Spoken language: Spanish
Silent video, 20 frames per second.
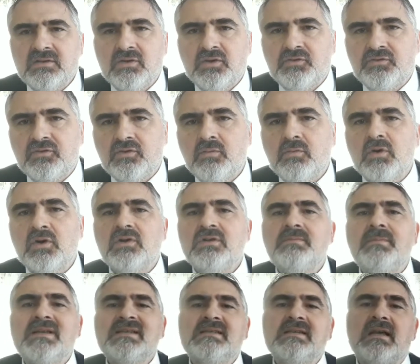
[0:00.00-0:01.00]
No es como
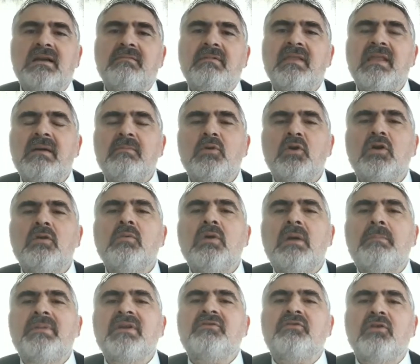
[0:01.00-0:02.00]
los Bazar Badam, no es como
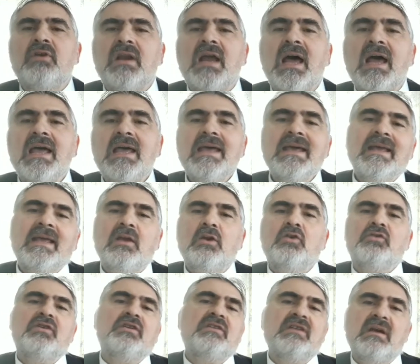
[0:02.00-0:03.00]
las personas que
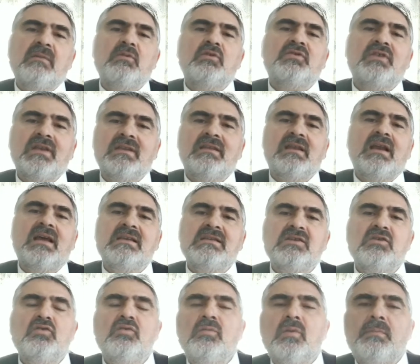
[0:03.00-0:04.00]
nos echamos atrás
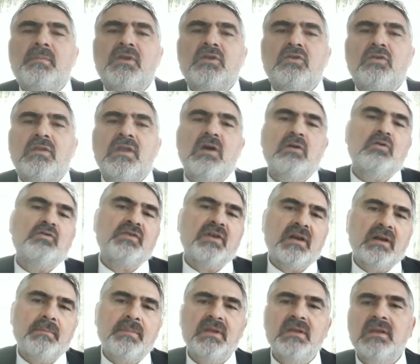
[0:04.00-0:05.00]
en un momento dado, nos
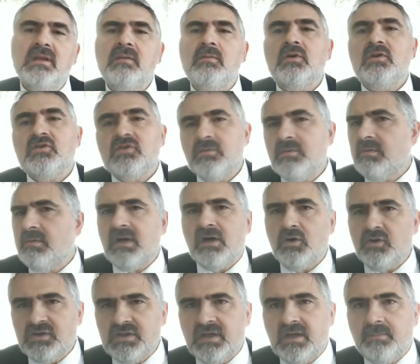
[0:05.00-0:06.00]
arrepentimos. Shemit Baraj
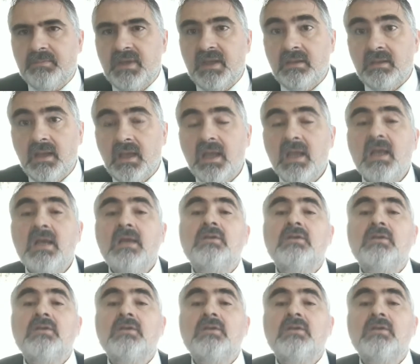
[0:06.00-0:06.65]
no se arrepiente.